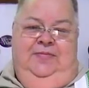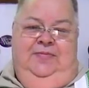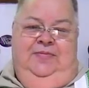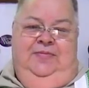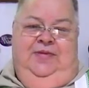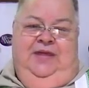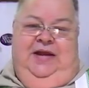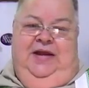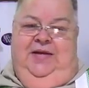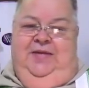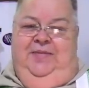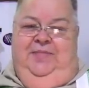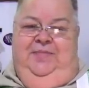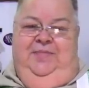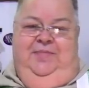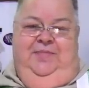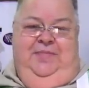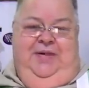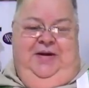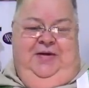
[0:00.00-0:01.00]
Tres
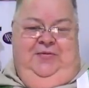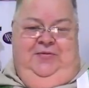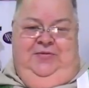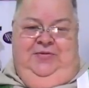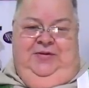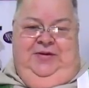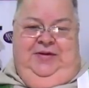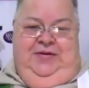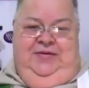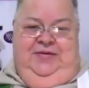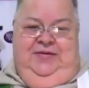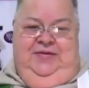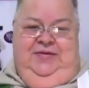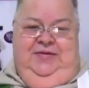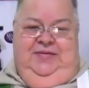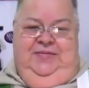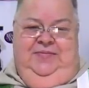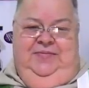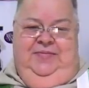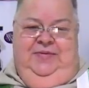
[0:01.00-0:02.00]
preguntas.
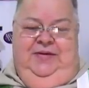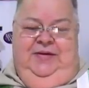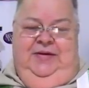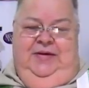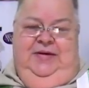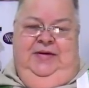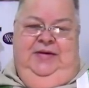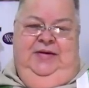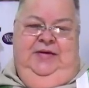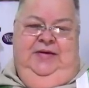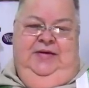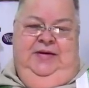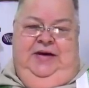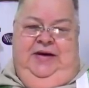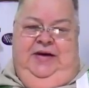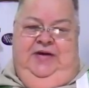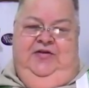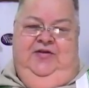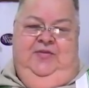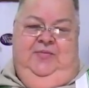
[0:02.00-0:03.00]
¿Qué
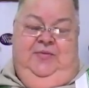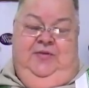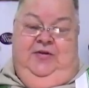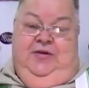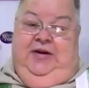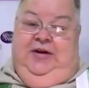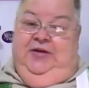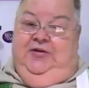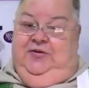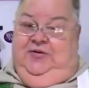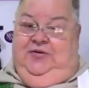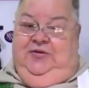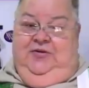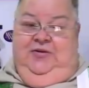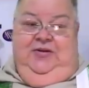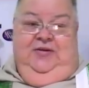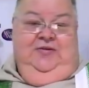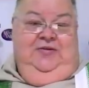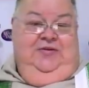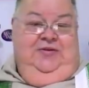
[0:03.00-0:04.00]
he hecho por Cristo? Yo
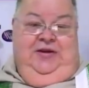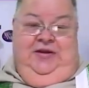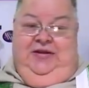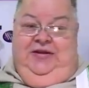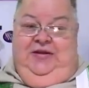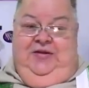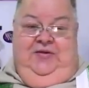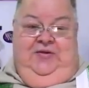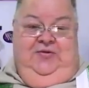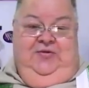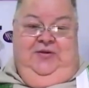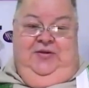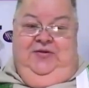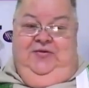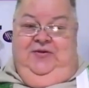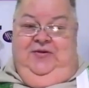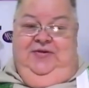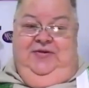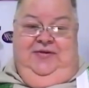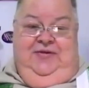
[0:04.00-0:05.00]
digo, 38
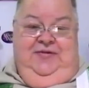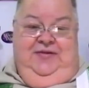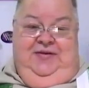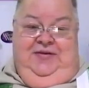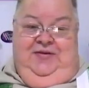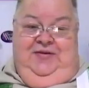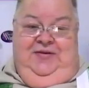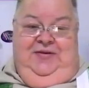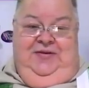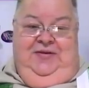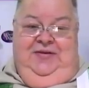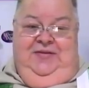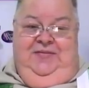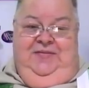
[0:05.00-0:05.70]
años de sacerdote.